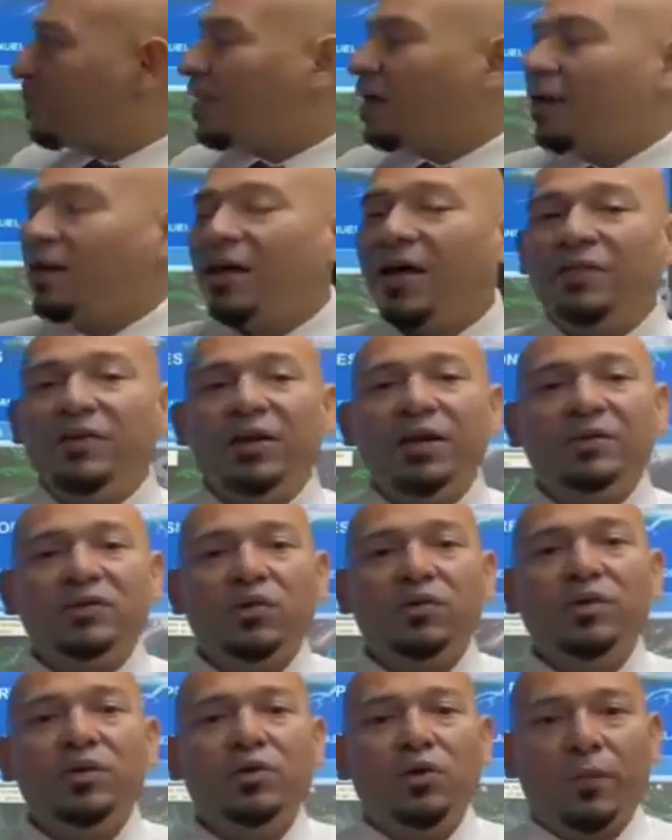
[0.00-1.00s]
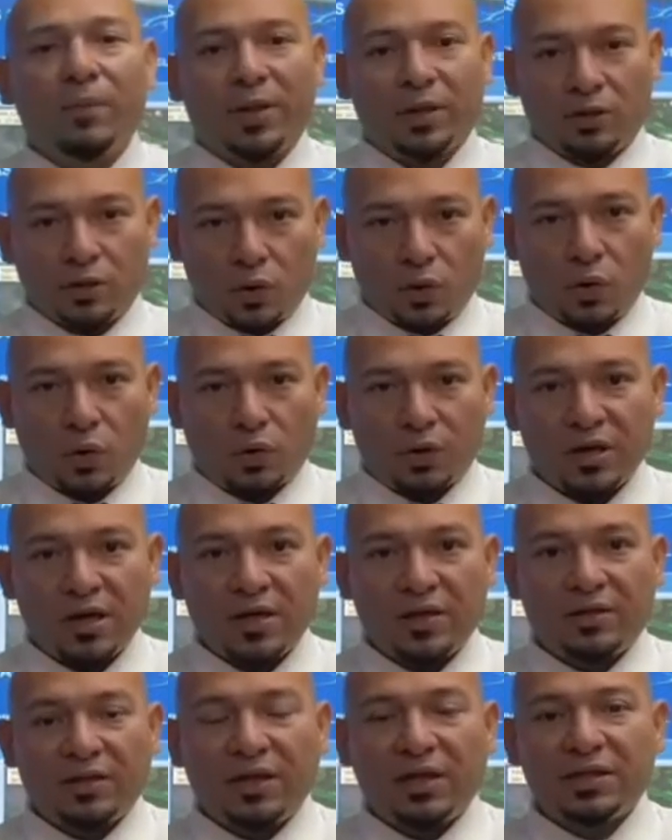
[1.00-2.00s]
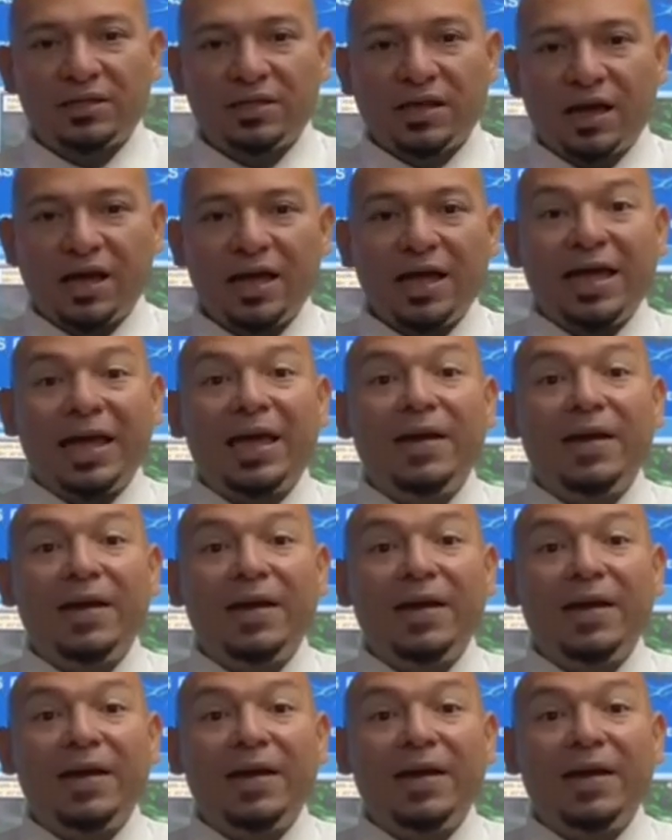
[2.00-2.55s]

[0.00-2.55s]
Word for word: la Dirección de Hidrometeorología de TESA